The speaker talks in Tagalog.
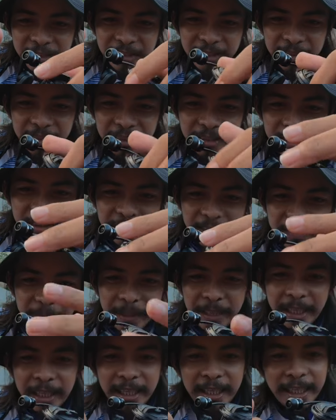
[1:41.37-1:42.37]
Yun, may
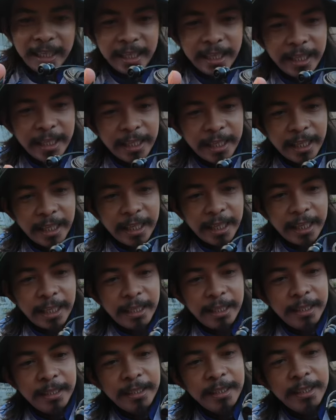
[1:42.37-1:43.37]
nakalagay na
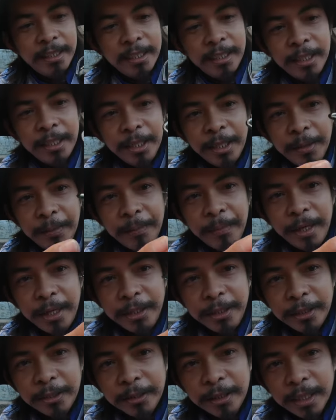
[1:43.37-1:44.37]

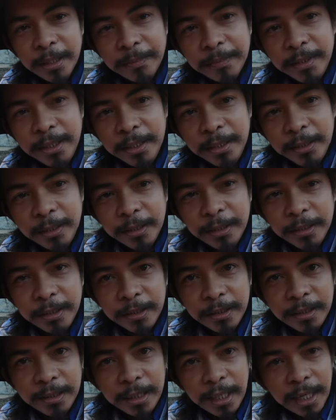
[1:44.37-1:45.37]
major crop
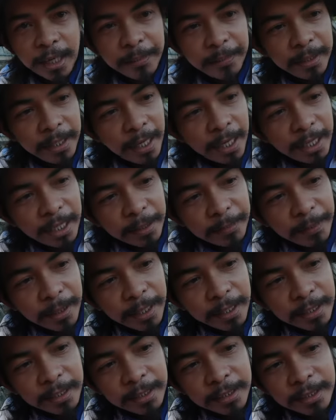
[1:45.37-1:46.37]
dito. Sa kabila
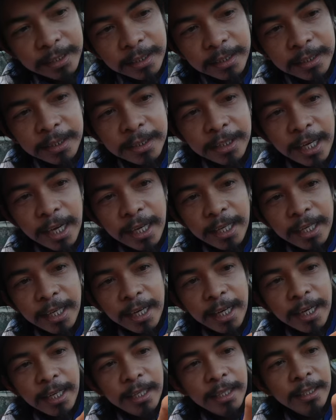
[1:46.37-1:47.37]
naman,
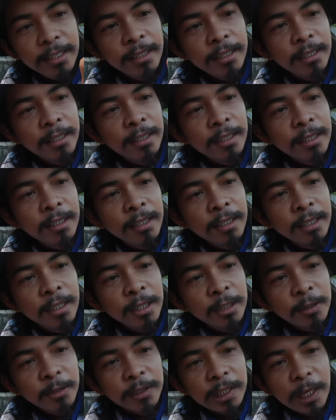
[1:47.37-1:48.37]
Shana.
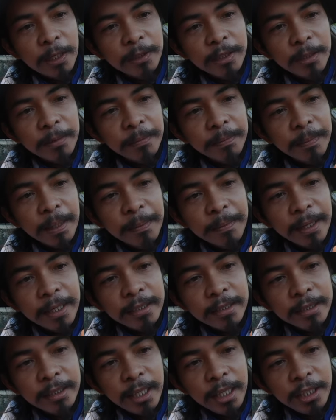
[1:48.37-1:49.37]
2,500
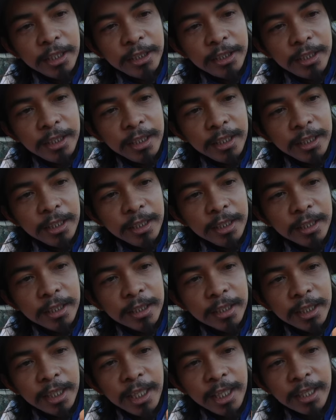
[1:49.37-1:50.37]
HG.
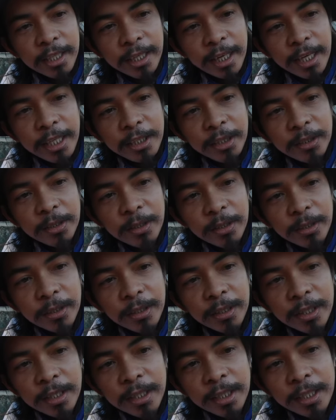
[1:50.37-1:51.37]
Gear ratio.
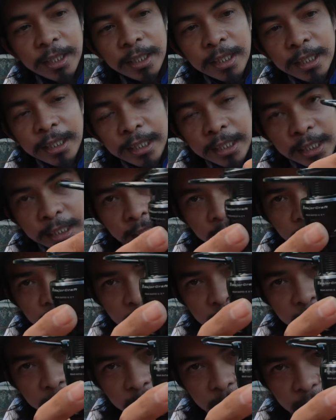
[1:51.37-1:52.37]

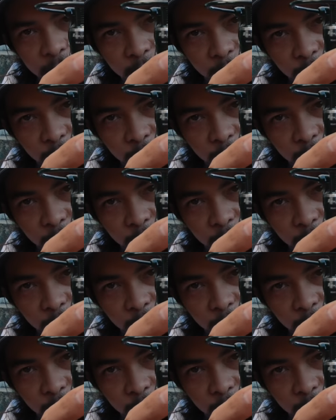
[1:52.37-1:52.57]
6